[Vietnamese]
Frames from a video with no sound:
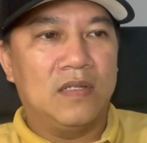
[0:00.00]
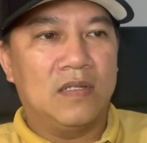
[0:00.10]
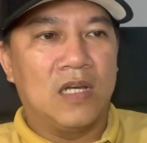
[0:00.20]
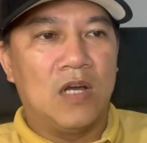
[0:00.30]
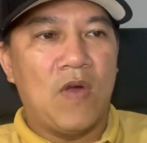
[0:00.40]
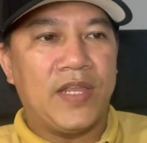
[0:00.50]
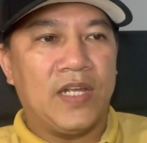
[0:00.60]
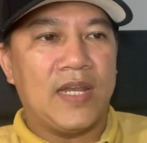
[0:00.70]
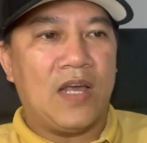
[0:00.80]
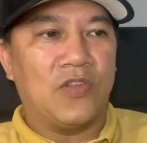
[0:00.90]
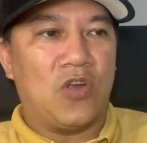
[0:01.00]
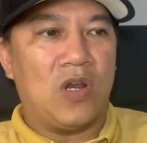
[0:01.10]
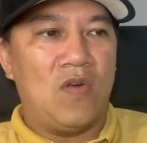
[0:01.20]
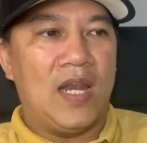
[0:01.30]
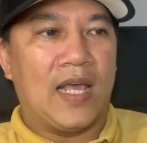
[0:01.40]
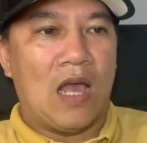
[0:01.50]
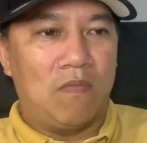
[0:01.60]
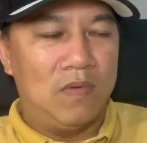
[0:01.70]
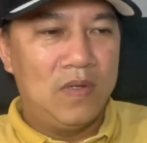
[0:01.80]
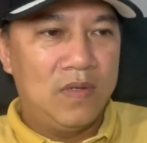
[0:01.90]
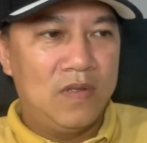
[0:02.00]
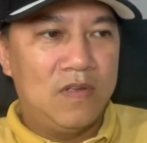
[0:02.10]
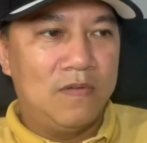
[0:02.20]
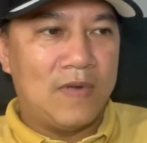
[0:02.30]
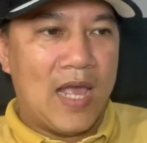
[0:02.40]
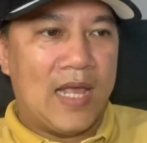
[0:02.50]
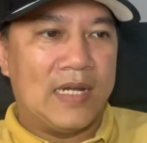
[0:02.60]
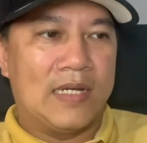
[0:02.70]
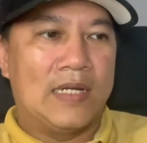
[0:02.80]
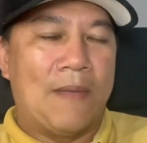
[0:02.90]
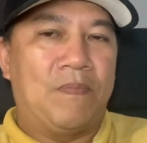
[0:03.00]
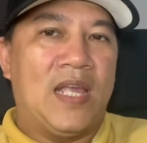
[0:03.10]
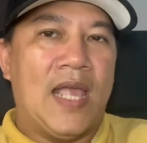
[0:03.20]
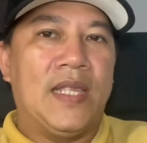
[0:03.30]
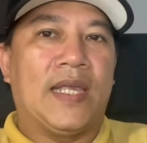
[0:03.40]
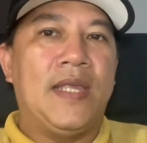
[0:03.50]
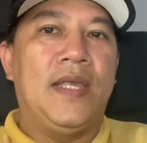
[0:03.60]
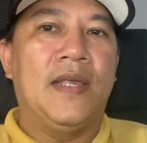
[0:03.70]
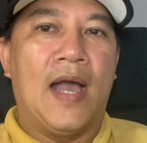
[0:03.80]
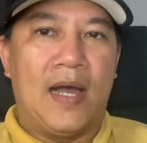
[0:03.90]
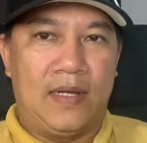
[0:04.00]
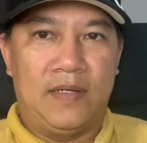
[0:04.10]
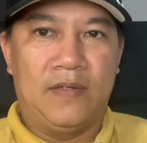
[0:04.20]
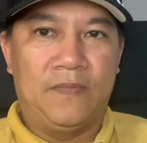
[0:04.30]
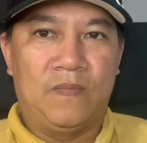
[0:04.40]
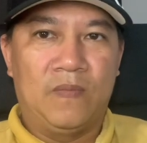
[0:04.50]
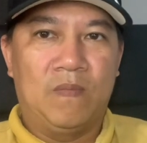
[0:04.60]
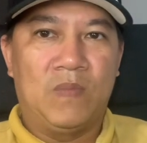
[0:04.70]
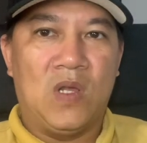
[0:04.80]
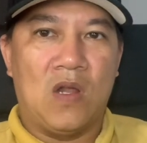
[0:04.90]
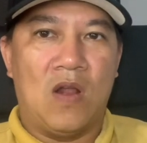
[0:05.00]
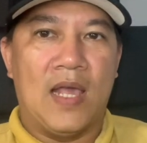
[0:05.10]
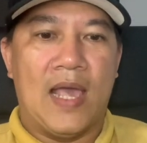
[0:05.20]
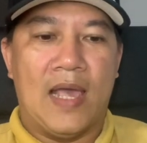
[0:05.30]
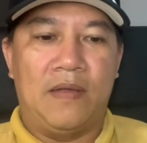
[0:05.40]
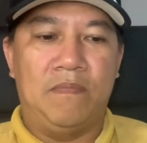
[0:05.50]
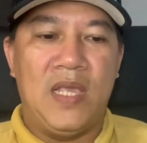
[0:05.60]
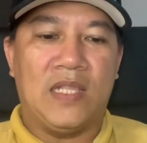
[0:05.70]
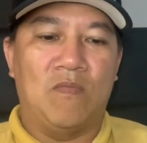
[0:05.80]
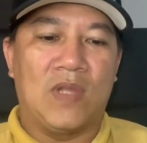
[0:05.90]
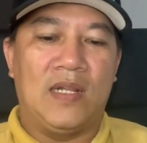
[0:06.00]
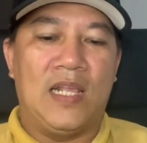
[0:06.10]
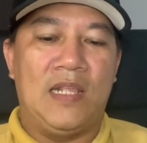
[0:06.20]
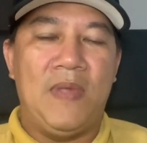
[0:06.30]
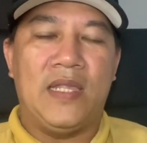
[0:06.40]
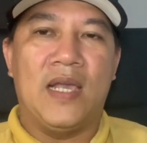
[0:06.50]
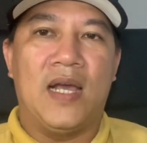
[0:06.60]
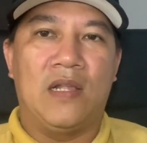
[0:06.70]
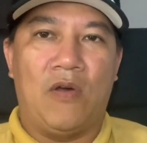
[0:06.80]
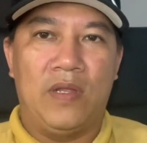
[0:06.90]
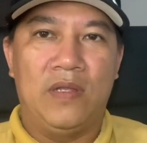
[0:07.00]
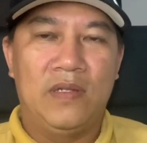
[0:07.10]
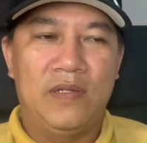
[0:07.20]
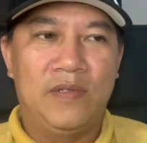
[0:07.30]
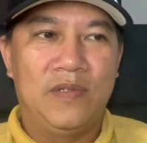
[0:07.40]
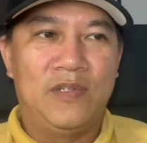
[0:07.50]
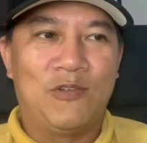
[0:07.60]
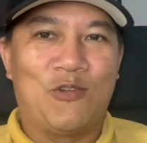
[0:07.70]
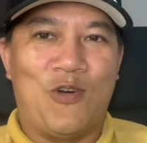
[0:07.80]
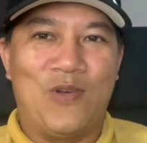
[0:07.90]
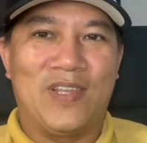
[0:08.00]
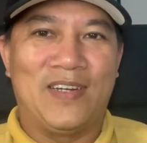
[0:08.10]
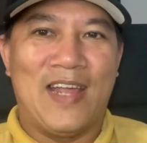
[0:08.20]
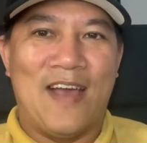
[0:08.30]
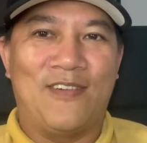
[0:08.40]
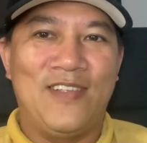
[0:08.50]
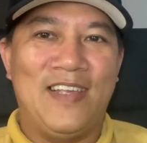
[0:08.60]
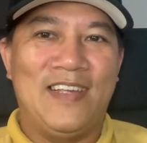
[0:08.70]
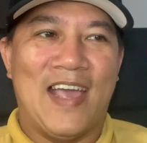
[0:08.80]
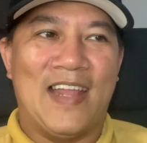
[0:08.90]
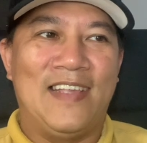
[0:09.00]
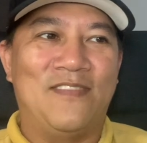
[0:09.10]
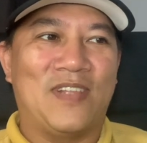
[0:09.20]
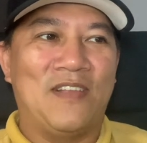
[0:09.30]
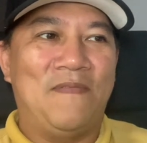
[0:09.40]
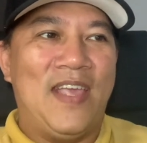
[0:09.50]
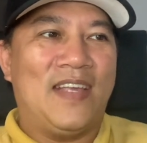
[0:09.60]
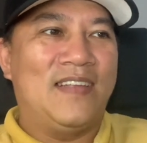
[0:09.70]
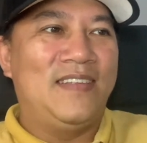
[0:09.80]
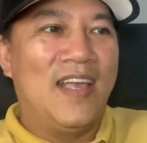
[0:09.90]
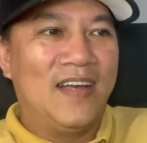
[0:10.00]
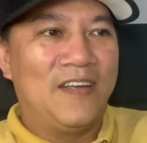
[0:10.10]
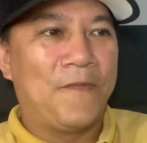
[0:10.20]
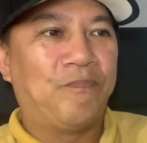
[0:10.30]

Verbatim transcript: cơ quan chức năng có cho nói hay là không và đọc ra những cái nghi ngờ do đó là biết thông tin này thì biết chơi thôi còn chừng nào nó diễn ra thì chúng ta sẽ biết nhưng